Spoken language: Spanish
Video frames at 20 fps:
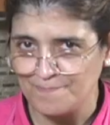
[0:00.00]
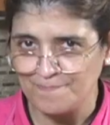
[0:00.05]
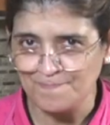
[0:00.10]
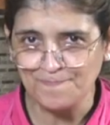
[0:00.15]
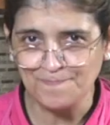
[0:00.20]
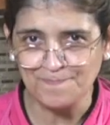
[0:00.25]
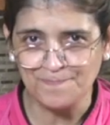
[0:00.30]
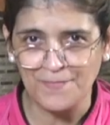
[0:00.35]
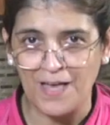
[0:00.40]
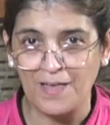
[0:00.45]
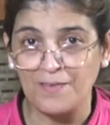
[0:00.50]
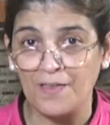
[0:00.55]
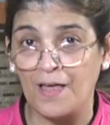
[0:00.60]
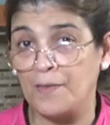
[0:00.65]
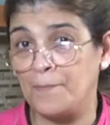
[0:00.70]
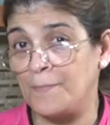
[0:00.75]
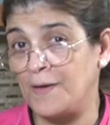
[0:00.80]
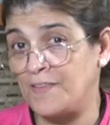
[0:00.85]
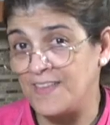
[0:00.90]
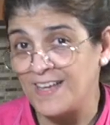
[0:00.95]
mm,
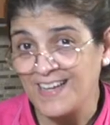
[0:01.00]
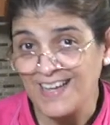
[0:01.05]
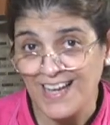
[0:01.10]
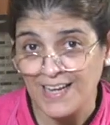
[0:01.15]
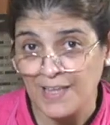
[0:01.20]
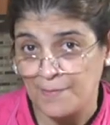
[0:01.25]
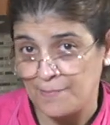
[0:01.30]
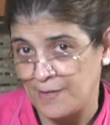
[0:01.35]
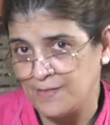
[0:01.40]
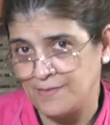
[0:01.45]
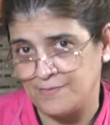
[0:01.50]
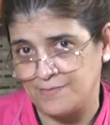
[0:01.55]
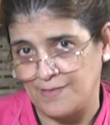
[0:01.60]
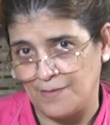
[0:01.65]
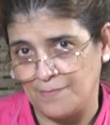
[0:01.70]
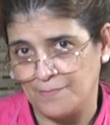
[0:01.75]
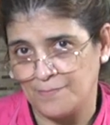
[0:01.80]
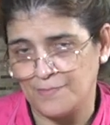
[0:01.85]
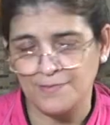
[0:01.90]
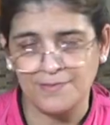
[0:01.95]
además de que
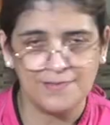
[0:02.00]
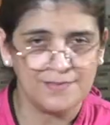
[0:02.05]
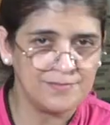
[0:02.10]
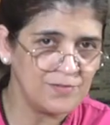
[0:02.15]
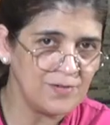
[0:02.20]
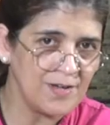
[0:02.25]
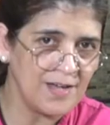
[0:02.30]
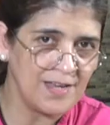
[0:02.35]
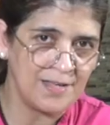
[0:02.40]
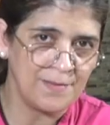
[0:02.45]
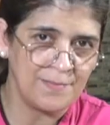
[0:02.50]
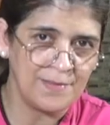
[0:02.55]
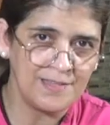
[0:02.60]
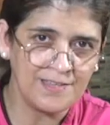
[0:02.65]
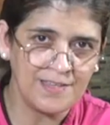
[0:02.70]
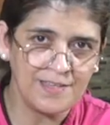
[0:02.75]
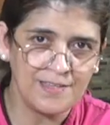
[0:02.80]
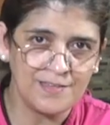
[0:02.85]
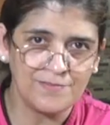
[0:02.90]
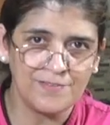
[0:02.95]
alimenta, porque eso
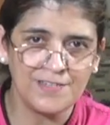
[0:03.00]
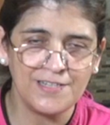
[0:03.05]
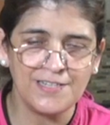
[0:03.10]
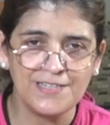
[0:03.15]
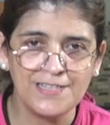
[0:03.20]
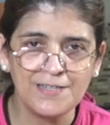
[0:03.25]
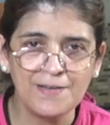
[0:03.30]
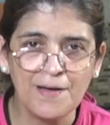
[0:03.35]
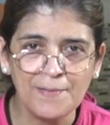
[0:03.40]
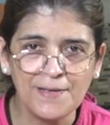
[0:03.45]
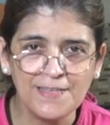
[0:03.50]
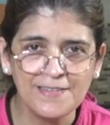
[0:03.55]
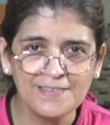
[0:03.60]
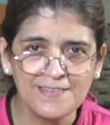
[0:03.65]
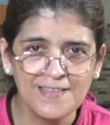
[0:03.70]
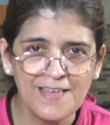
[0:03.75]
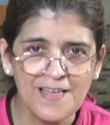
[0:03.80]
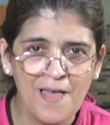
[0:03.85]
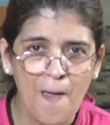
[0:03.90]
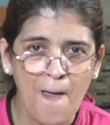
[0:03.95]
alimenta
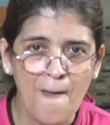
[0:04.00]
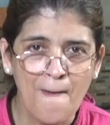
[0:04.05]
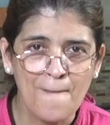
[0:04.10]
definitivamente,